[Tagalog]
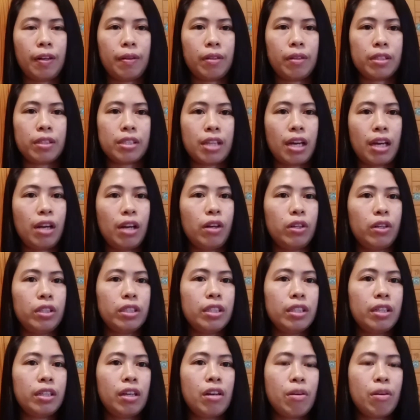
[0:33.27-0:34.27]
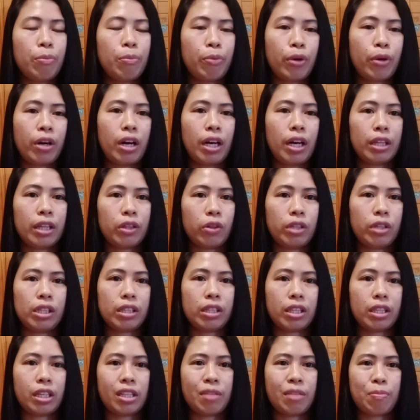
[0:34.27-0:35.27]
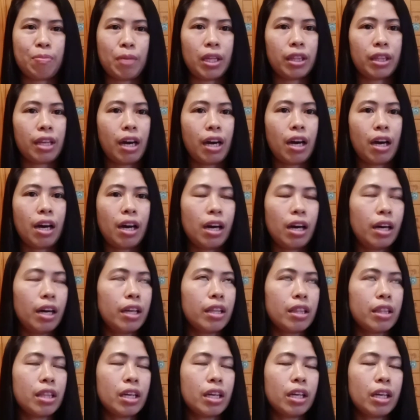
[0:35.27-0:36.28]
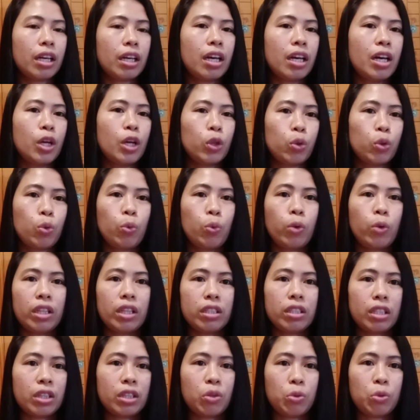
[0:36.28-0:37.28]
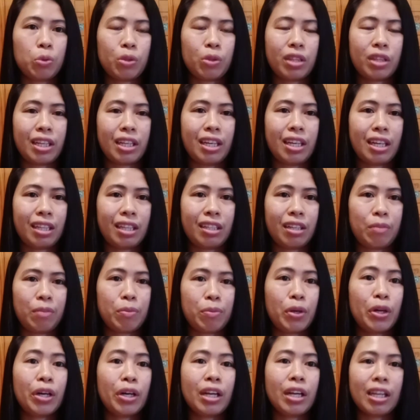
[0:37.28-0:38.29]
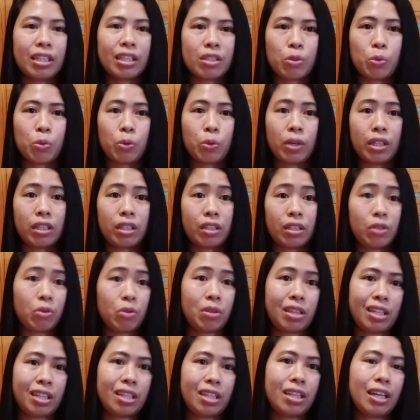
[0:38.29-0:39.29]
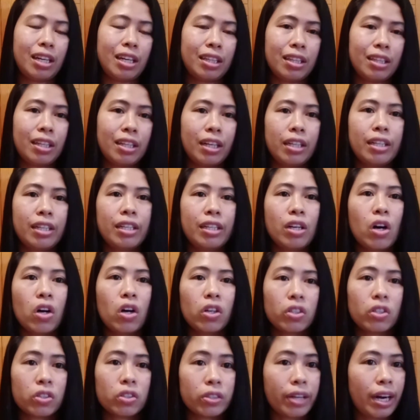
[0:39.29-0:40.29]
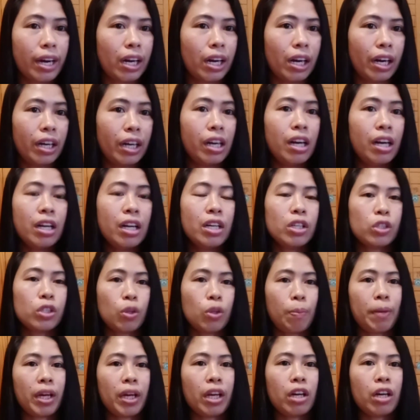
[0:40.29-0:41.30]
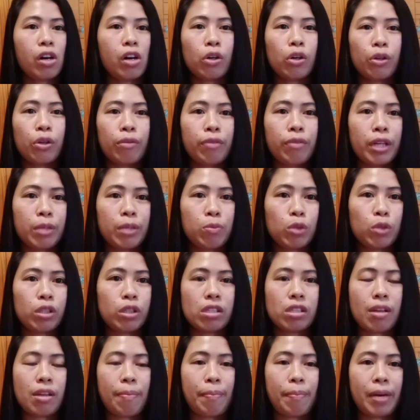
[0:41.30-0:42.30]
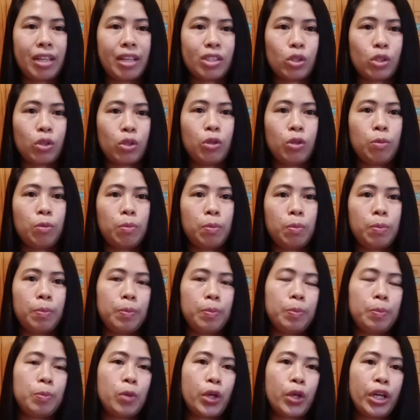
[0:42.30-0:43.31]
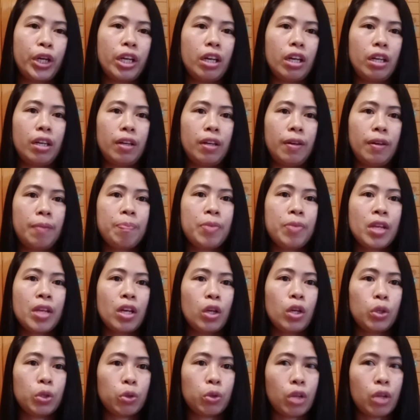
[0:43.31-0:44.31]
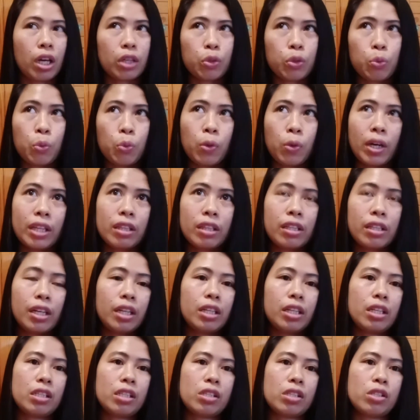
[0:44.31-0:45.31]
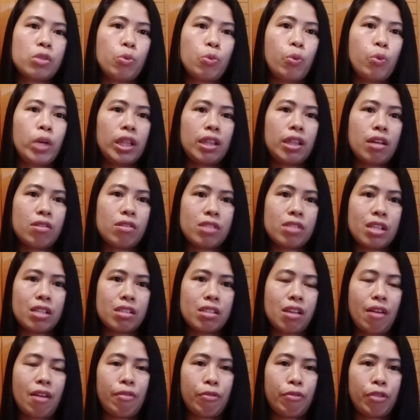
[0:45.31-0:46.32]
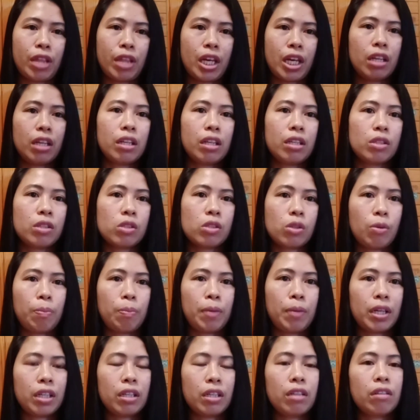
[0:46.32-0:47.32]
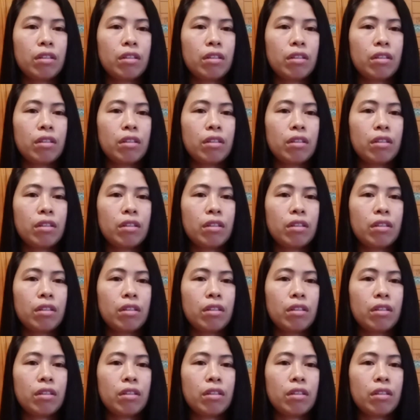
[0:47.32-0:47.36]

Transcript: salon for hot oil treatment, I think 200 to 300, more or less 200 to 300 Hong Kong dollar. So, pag i-convert mo siya sa peso, more than, ang 200 is 1,000 something. So, pag